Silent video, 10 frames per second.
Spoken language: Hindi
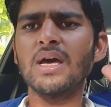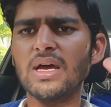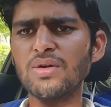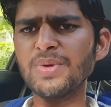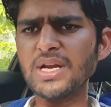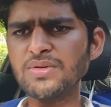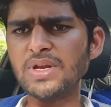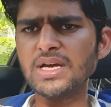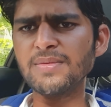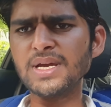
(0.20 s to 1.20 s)
हेलो फ्रेंड्स
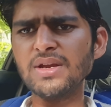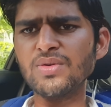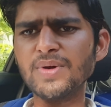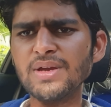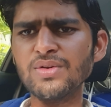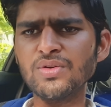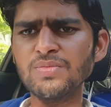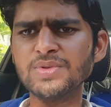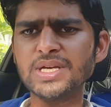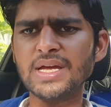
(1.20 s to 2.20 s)
वेलकम अगेन टू माय यूट्यूब
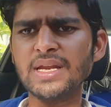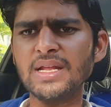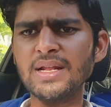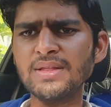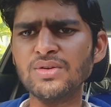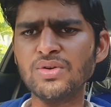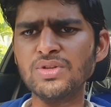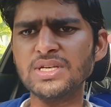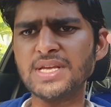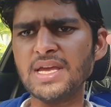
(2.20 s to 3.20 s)
चैनल तो
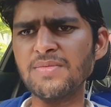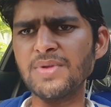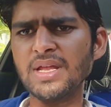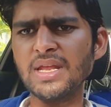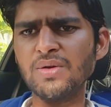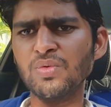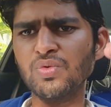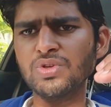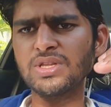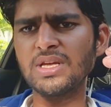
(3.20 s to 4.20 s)
जैसा कि मैंने
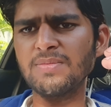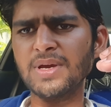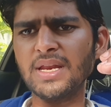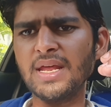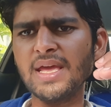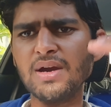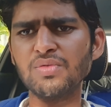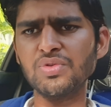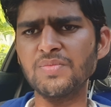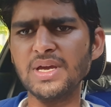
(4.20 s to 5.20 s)
कुछ दिन पहले या
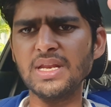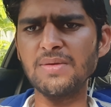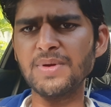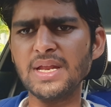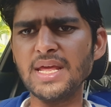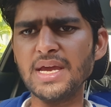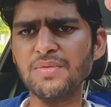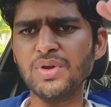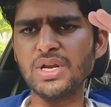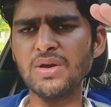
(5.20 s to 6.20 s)
कुछ महीने पहले एक
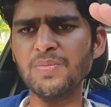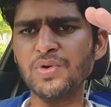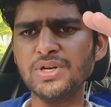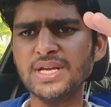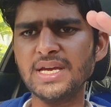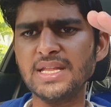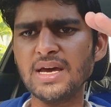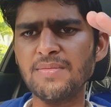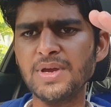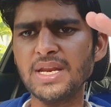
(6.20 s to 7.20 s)
वीडियो पोस्ट किया था
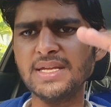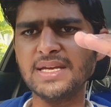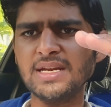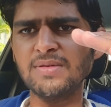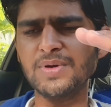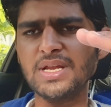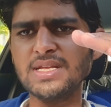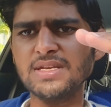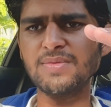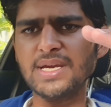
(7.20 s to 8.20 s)
मेरे चैनल पर
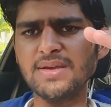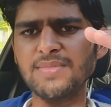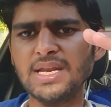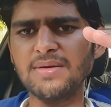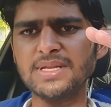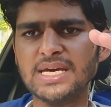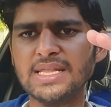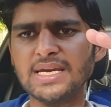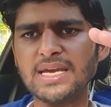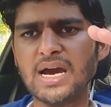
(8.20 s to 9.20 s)
जिसमें कि मैंने बताया
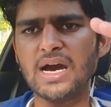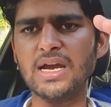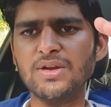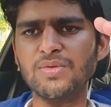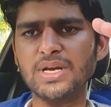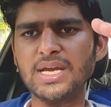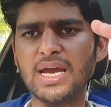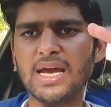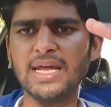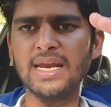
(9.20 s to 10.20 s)
था कि आई ट्वेंटी
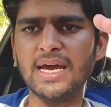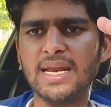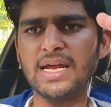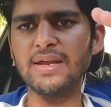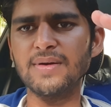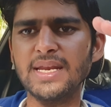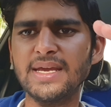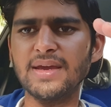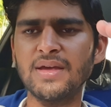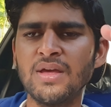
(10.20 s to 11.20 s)
एनलाइन आने वाली है